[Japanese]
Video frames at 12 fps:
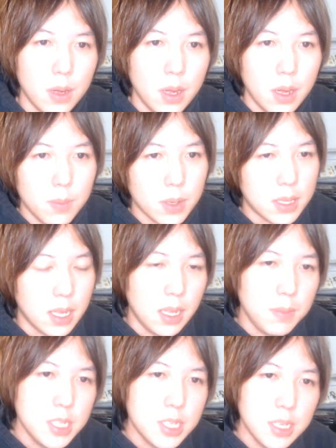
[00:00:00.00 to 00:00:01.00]
まあ、
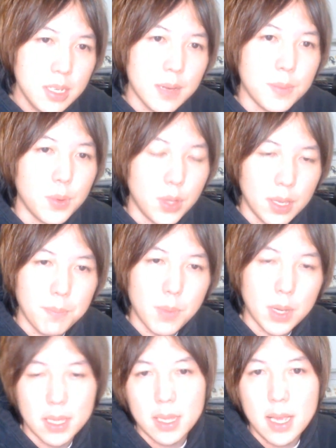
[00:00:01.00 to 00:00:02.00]
テレビ CM に、
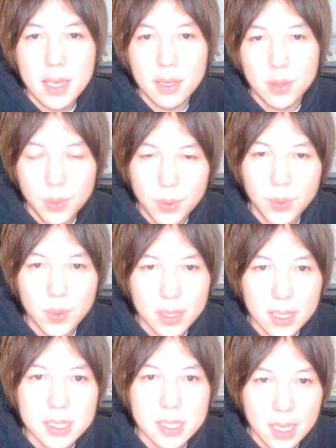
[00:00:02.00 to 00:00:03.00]
まあ、出たいという
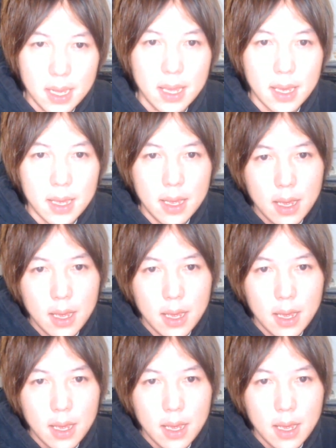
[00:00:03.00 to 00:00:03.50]
形で、